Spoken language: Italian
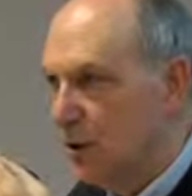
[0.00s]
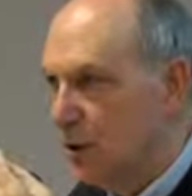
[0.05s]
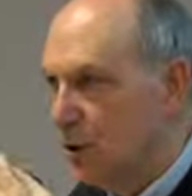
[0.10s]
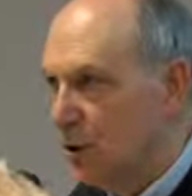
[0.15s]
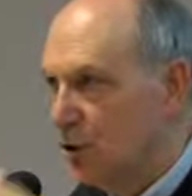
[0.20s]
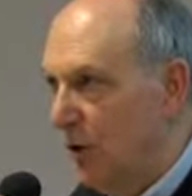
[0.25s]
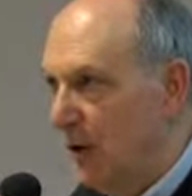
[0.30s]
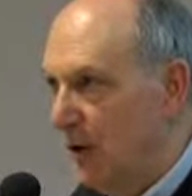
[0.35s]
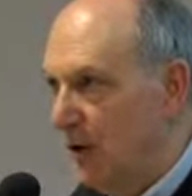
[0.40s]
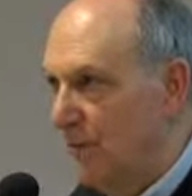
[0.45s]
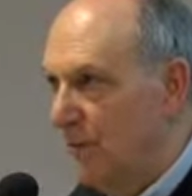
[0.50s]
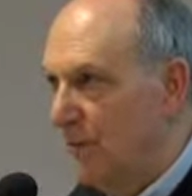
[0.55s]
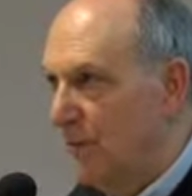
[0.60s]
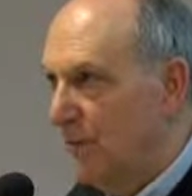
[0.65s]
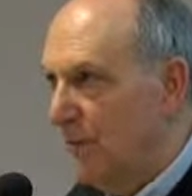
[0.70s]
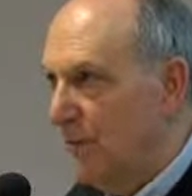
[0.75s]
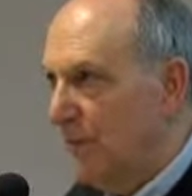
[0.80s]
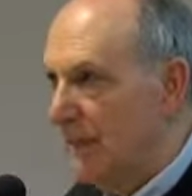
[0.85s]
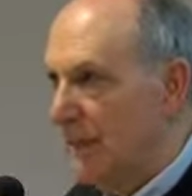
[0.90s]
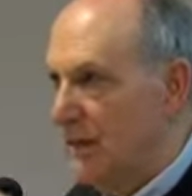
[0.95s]
cioè
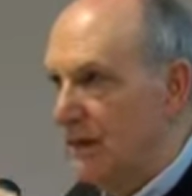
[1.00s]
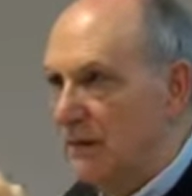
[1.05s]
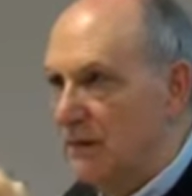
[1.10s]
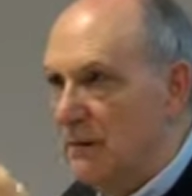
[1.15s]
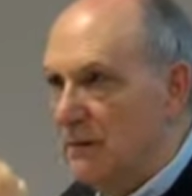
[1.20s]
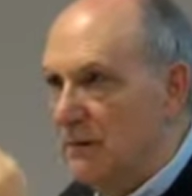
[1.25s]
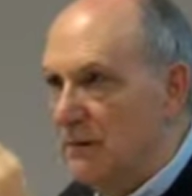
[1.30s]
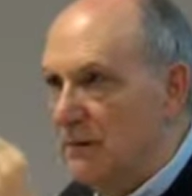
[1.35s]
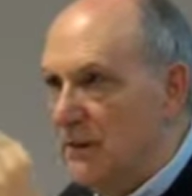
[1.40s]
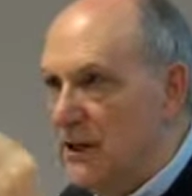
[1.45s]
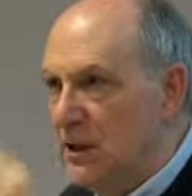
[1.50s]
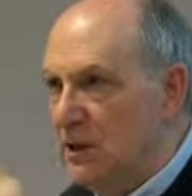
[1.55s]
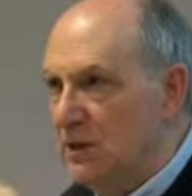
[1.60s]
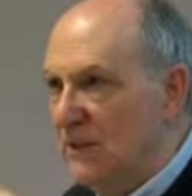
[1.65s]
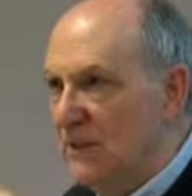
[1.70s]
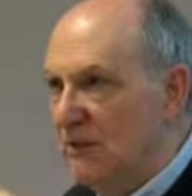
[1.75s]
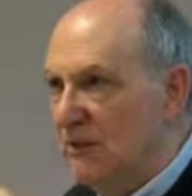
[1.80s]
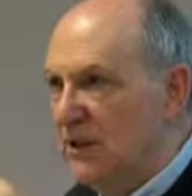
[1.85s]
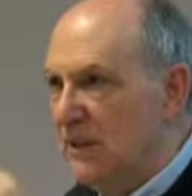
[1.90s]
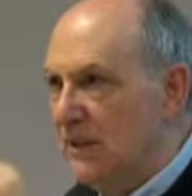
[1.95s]
io
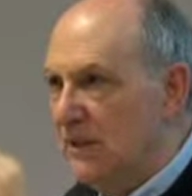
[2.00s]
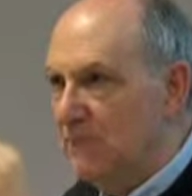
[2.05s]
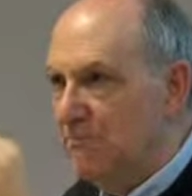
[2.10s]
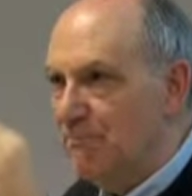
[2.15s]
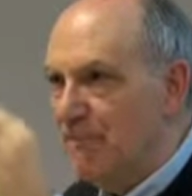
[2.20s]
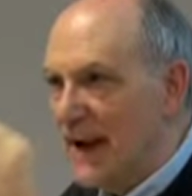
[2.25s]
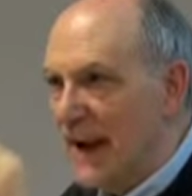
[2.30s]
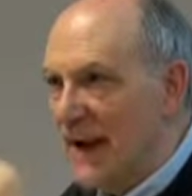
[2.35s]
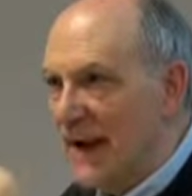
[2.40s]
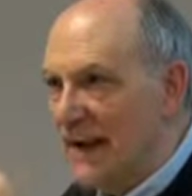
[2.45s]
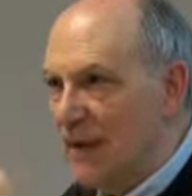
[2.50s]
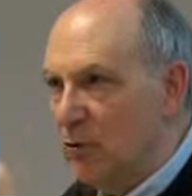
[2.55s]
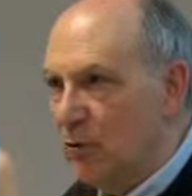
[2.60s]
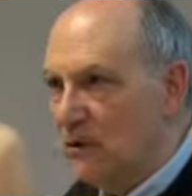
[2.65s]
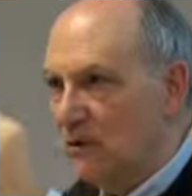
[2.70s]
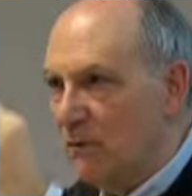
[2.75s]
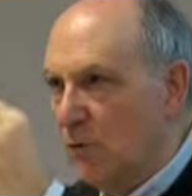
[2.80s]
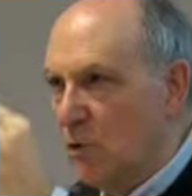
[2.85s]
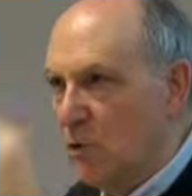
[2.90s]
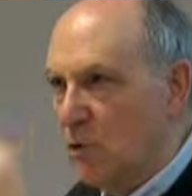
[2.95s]
devo sapere bene
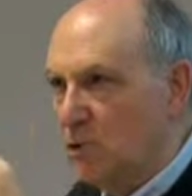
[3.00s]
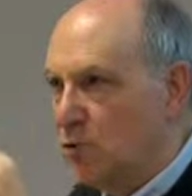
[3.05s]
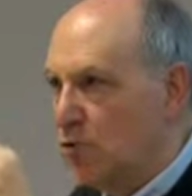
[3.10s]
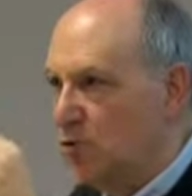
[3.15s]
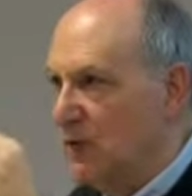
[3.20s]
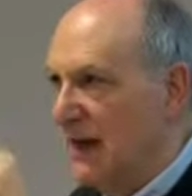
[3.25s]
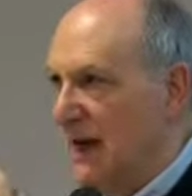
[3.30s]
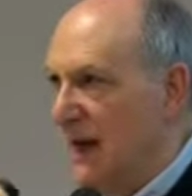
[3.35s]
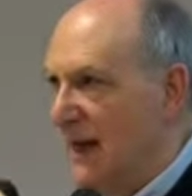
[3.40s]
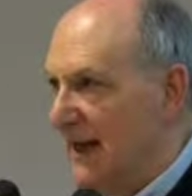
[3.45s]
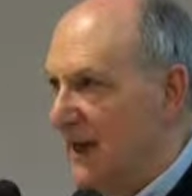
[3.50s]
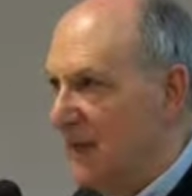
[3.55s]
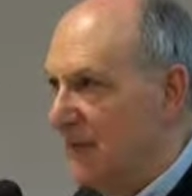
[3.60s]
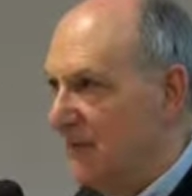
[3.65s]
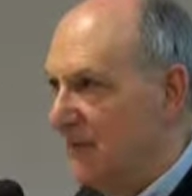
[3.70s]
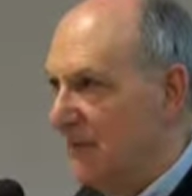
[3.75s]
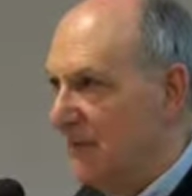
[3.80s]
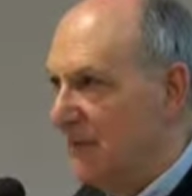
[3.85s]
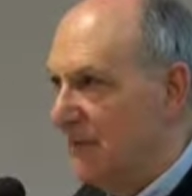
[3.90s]
cosa voglio studiare,